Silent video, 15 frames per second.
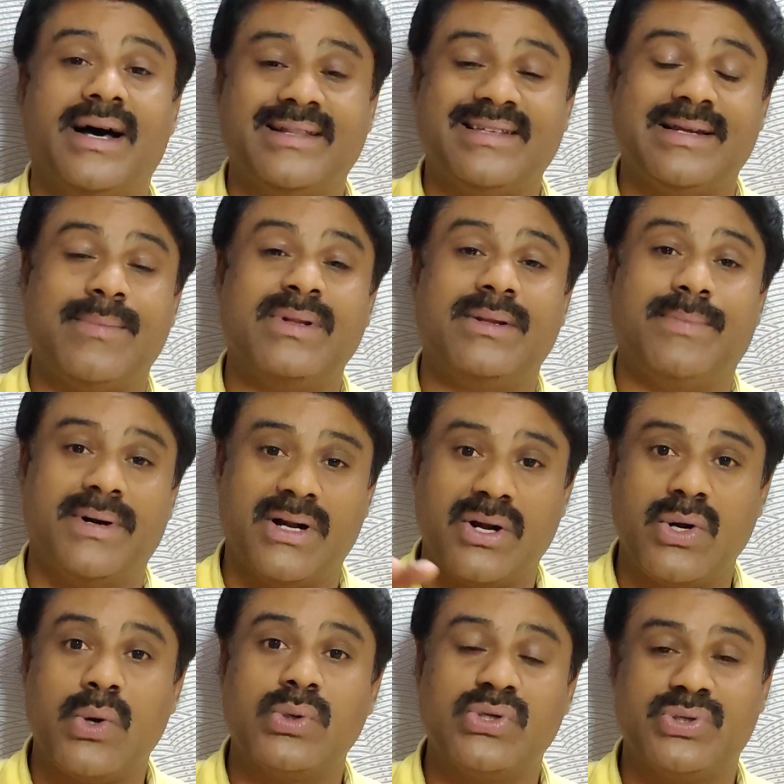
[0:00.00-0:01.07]
அது சம்மந்தப்பட்ட
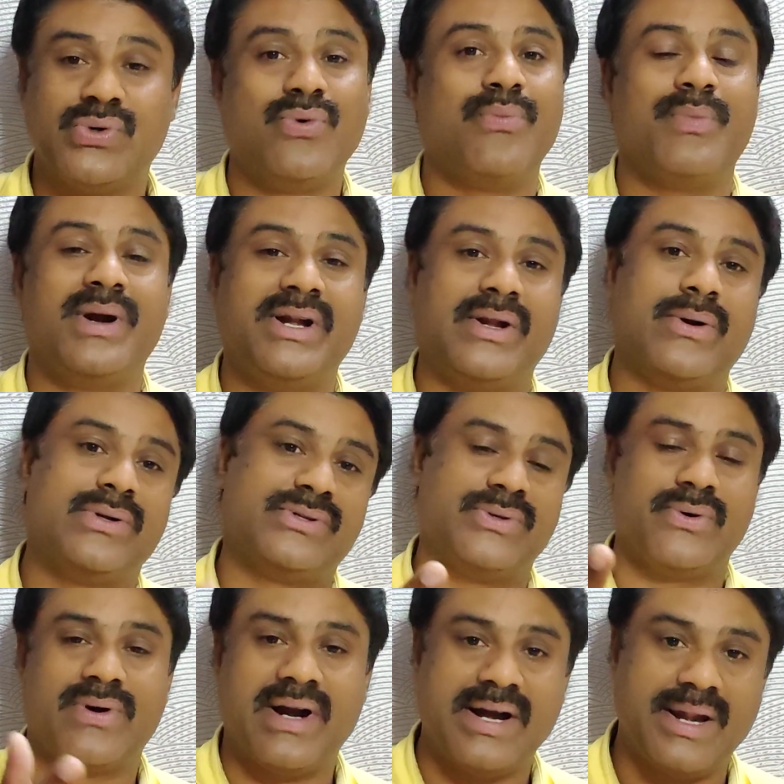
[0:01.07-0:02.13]
நோட்ஸோ
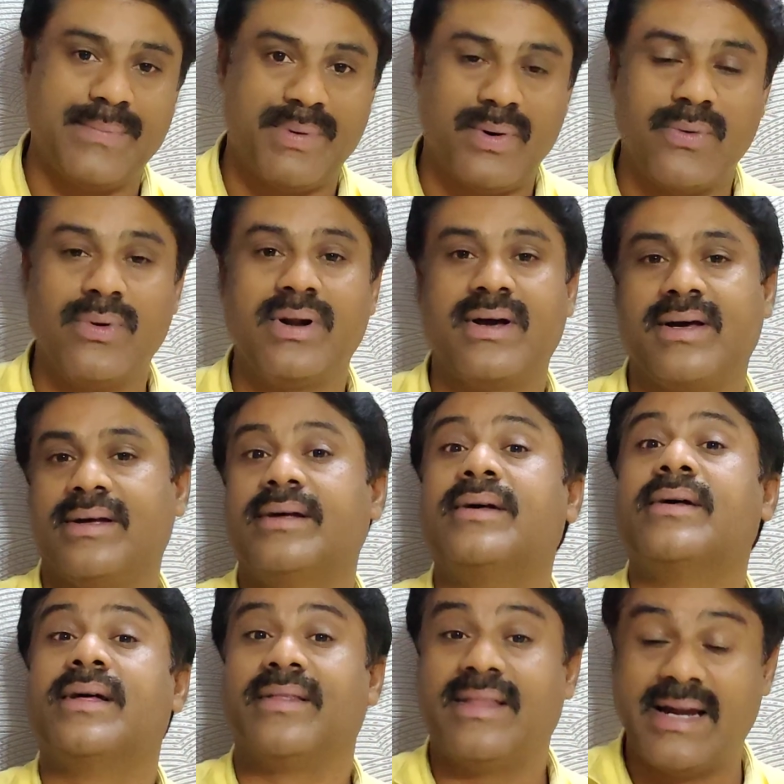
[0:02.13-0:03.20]
மெட்டீரியல்ஸோ கண்டிப்பாக உங்களுக்கு
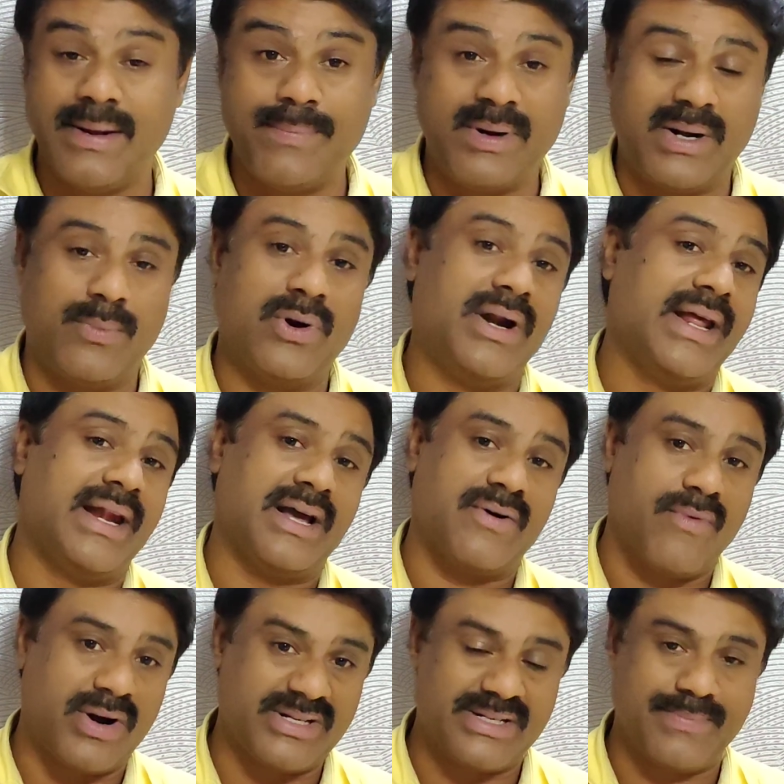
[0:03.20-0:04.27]
தனிப்பட்ட முறையில்
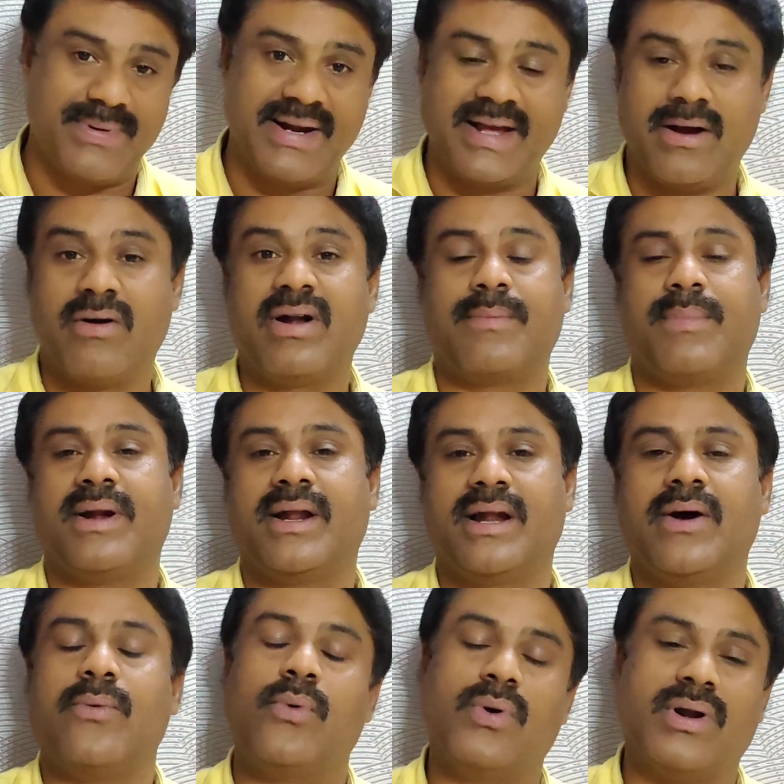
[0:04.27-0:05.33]
எனக்கு வாட்ஸ்அப்பில் நீங்கள் காண்டாக்ட்
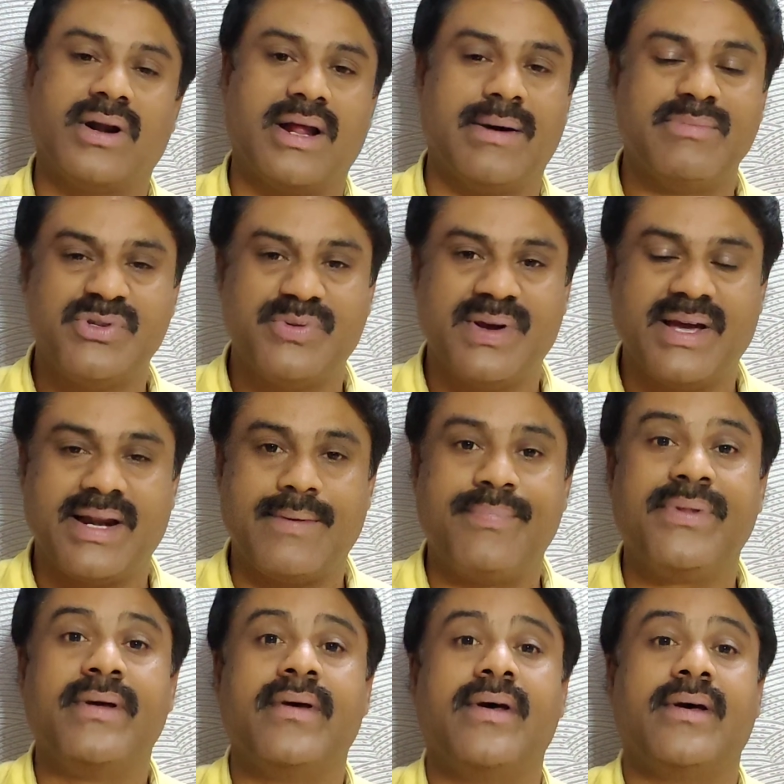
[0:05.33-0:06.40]
பண்ணிங்கன்னா உங்களுக்கு நான் அனுப்பிச்சி
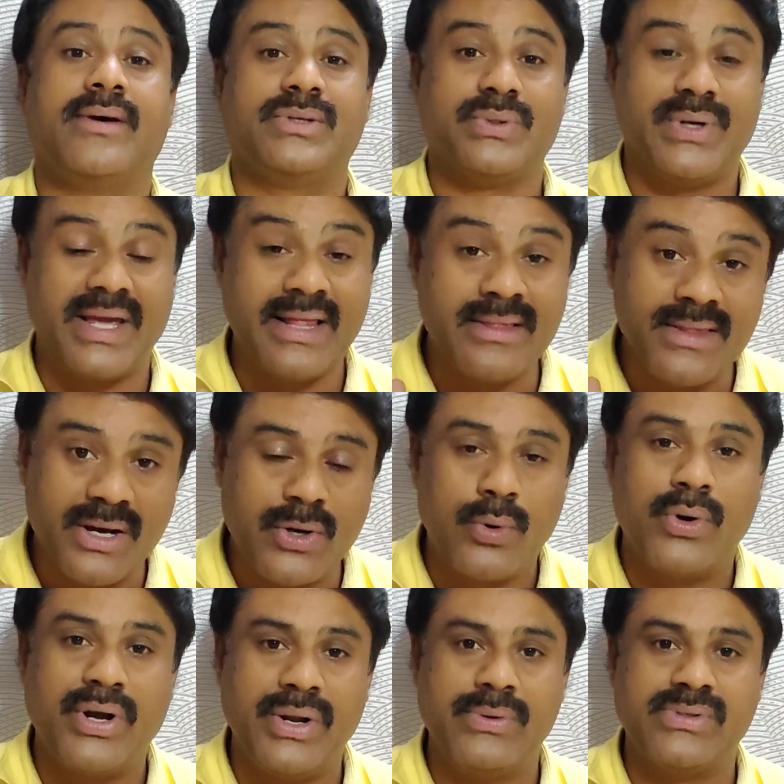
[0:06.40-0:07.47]
வைக்கிறேன் ஸோ இந்த
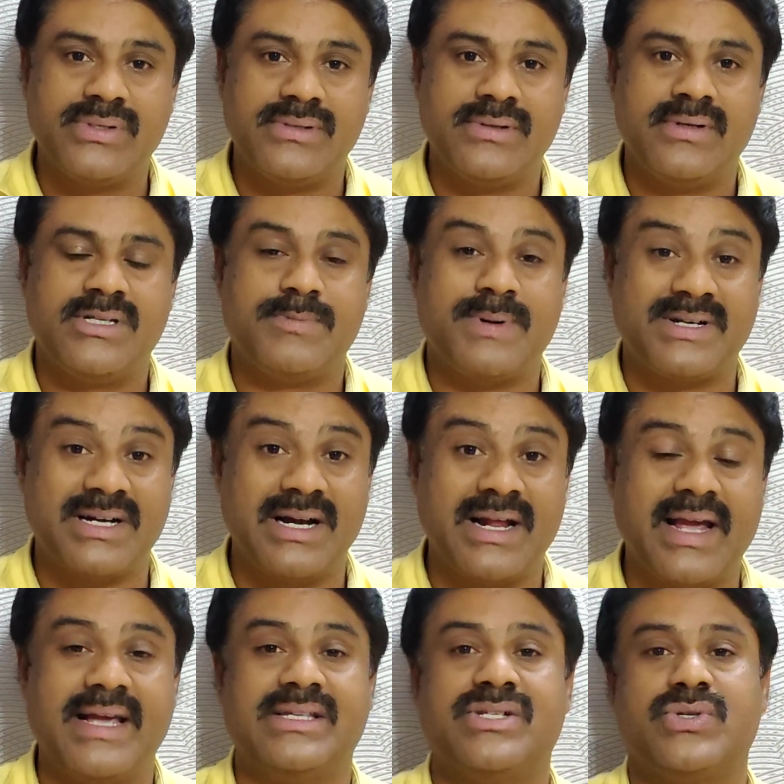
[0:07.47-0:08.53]
குட் நியூஸ்
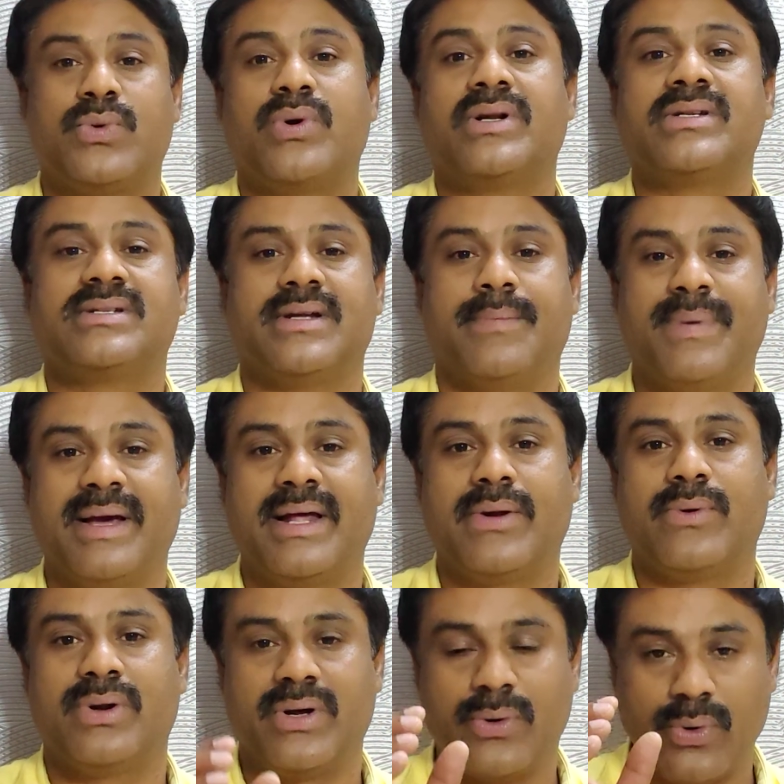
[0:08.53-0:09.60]
ஸ்பெஷல் கேஸ் ஸ்டூடெண்ட்ஸ்
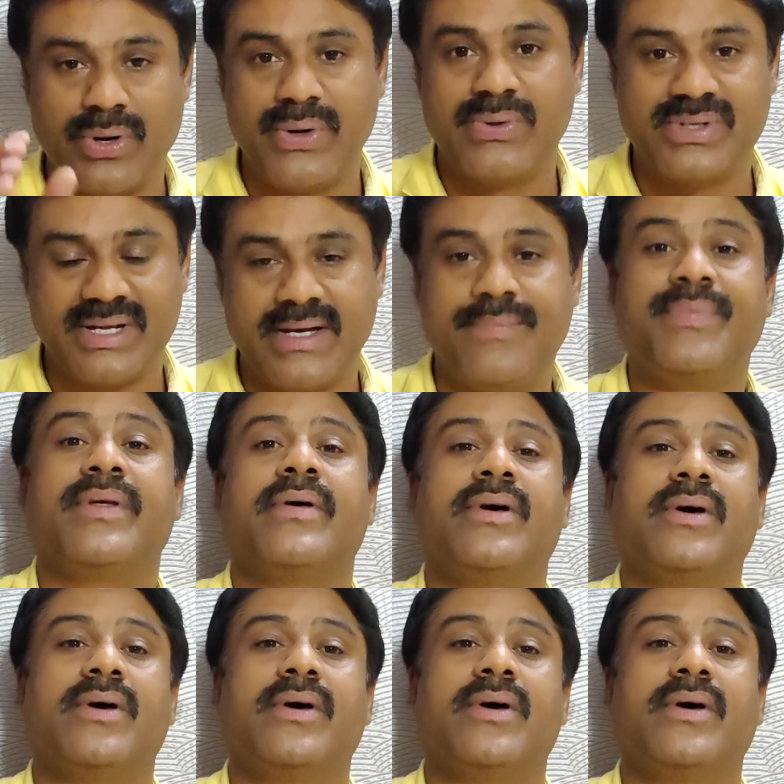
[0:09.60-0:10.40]
அப்படிங்கிற ஒரு குட் நியூஸை